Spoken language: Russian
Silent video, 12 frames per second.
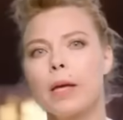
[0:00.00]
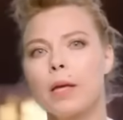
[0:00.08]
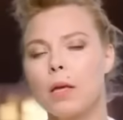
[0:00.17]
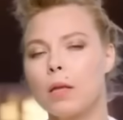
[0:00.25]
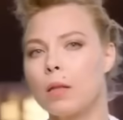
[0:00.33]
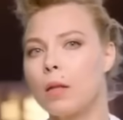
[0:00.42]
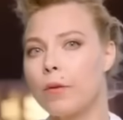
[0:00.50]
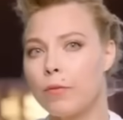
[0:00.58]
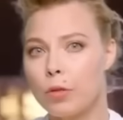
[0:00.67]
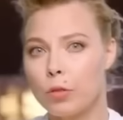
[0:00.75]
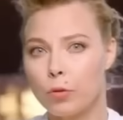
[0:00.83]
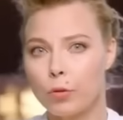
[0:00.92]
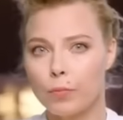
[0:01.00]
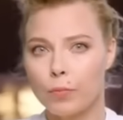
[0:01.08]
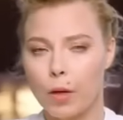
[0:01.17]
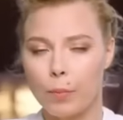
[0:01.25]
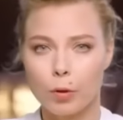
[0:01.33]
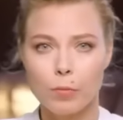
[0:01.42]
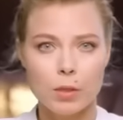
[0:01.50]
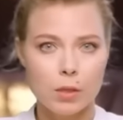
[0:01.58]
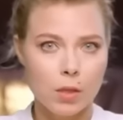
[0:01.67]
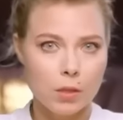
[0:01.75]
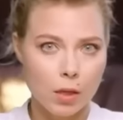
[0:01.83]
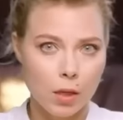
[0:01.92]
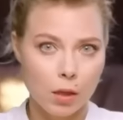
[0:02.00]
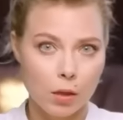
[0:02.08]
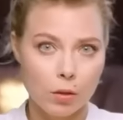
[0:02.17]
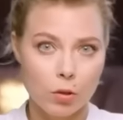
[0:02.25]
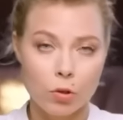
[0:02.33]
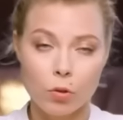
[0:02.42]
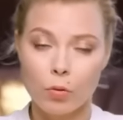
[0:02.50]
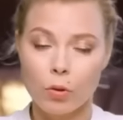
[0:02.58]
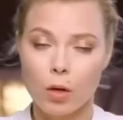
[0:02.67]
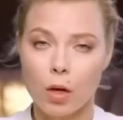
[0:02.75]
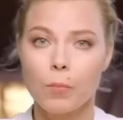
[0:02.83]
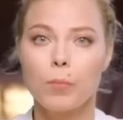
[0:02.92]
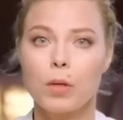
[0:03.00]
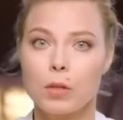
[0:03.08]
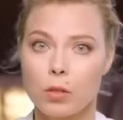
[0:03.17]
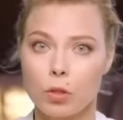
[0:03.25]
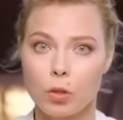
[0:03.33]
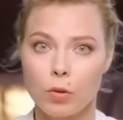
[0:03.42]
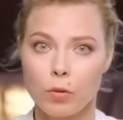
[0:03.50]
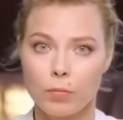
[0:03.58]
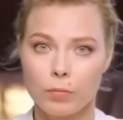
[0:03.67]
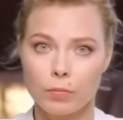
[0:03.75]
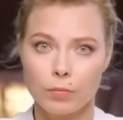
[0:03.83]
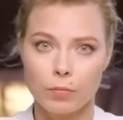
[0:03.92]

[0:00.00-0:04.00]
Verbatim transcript: драки на видео, а потом рассказала, что и как произошло.